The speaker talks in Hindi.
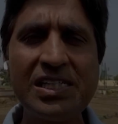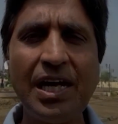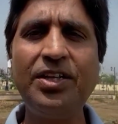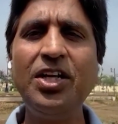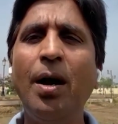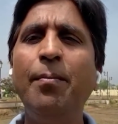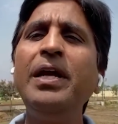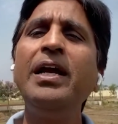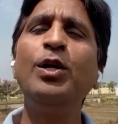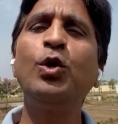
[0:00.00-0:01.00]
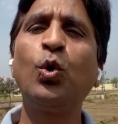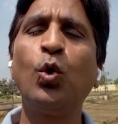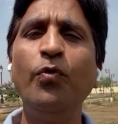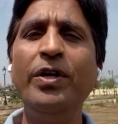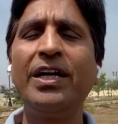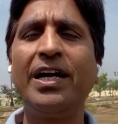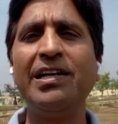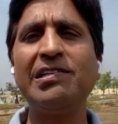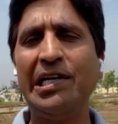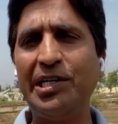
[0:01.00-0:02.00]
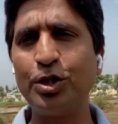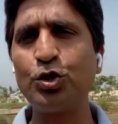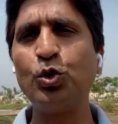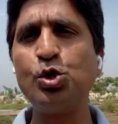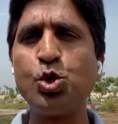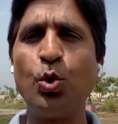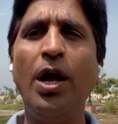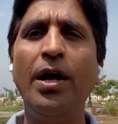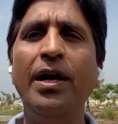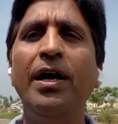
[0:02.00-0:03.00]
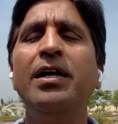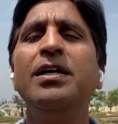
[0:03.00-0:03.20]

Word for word: साथ ही हमने इन कोविड केयर सेंटर्स को जोड़ा है